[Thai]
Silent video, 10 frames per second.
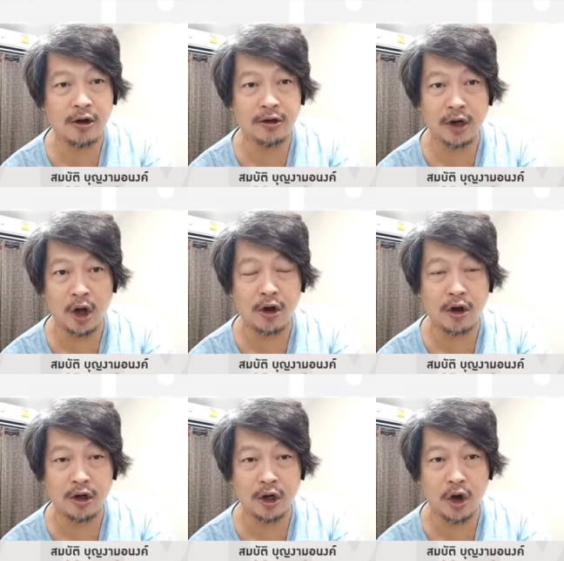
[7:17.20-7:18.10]
อรอ
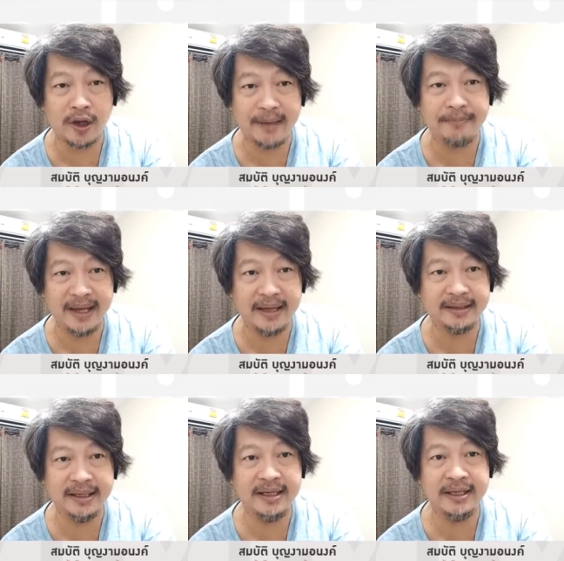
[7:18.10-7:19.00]
รอแคมเป
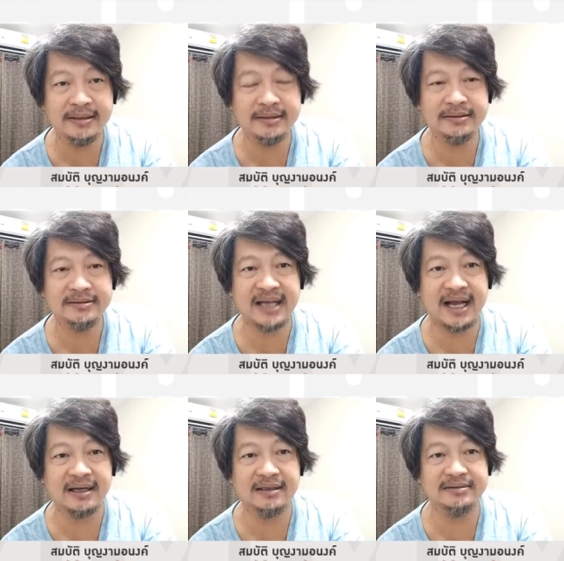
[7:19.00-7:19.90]
ญนี้
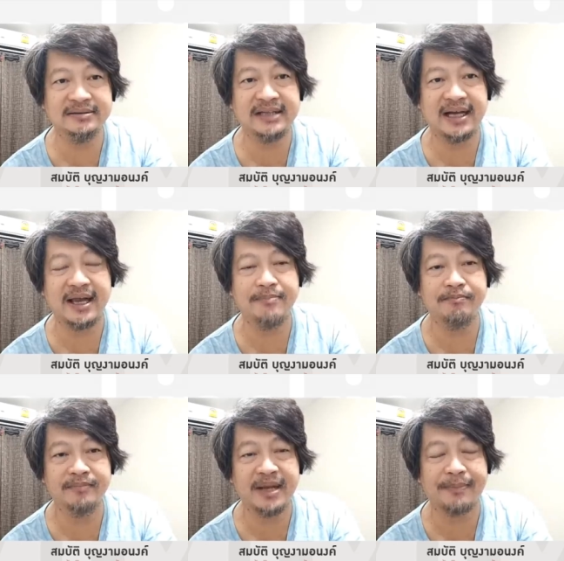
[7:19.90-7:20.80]
จากจากแคม
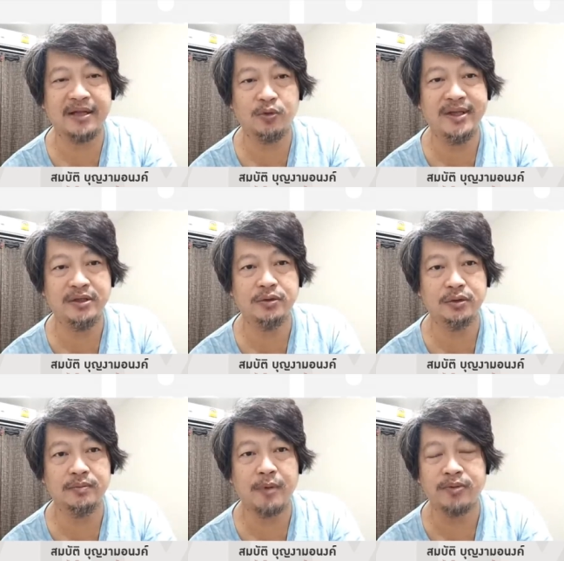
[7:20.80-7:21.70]
จากเพนกวินอ
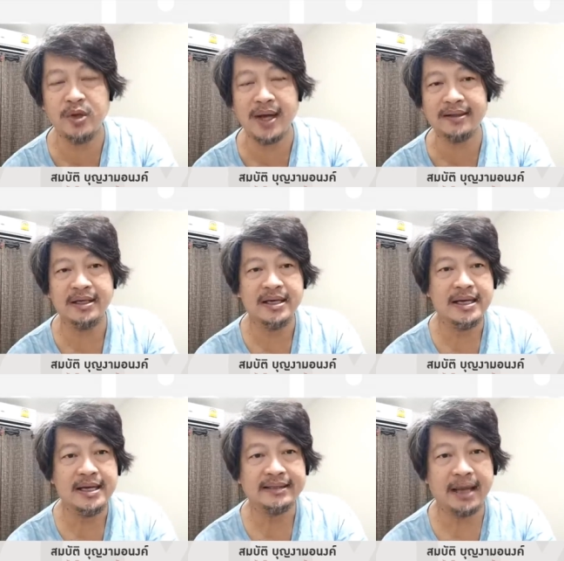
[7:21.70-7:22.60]
ยู่ ผมคิดว่า
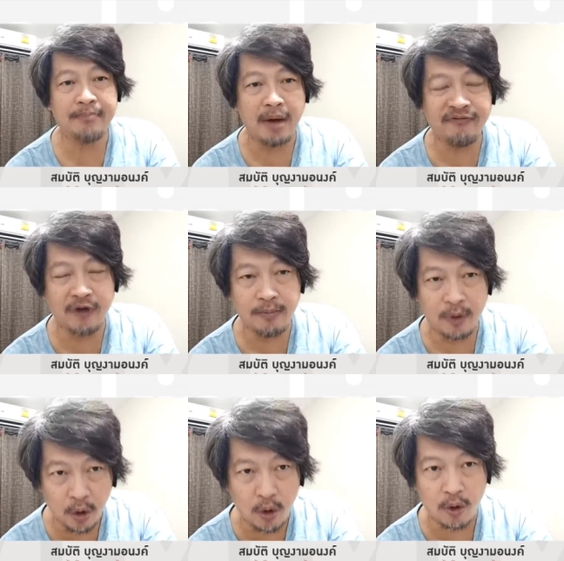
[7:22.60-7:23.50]
ถ้ามัฟฟอร์
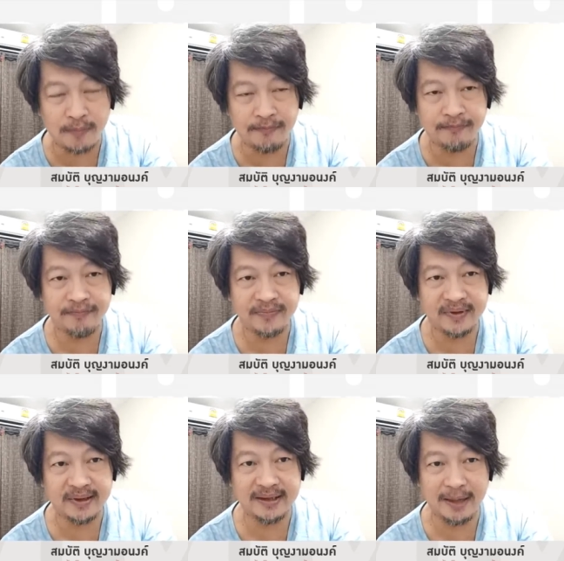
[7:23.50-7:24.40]
มโฮม
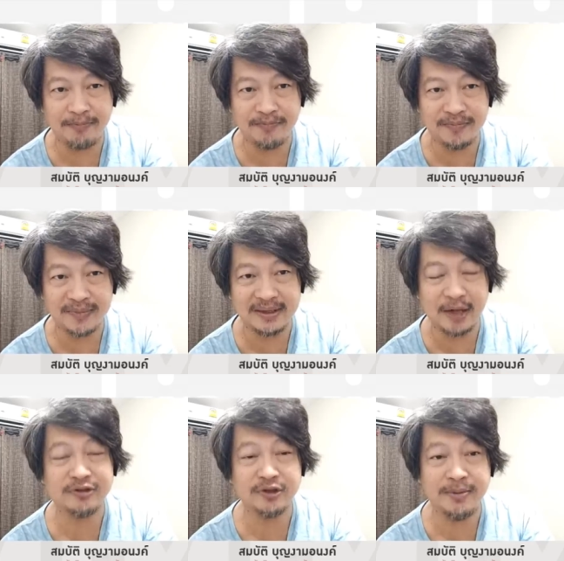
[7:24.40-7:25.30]
แล้ว
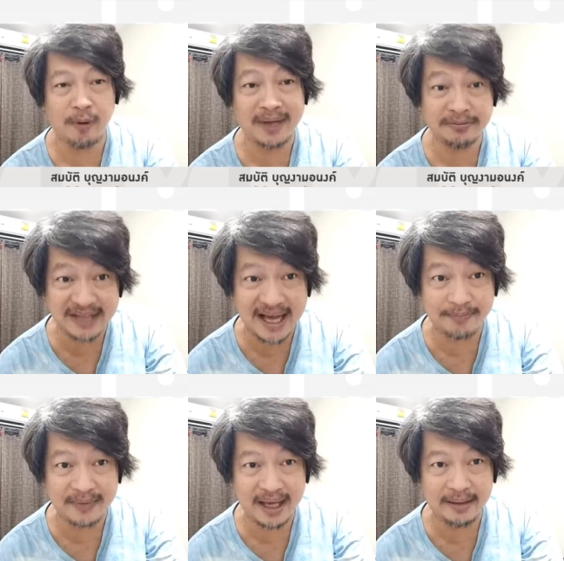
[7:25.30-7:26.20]
เท่าที่ผมรับทรา
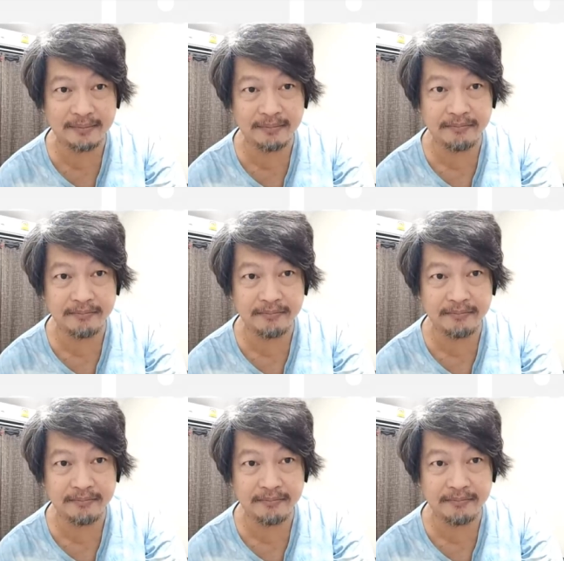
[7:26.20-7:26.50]
บนะ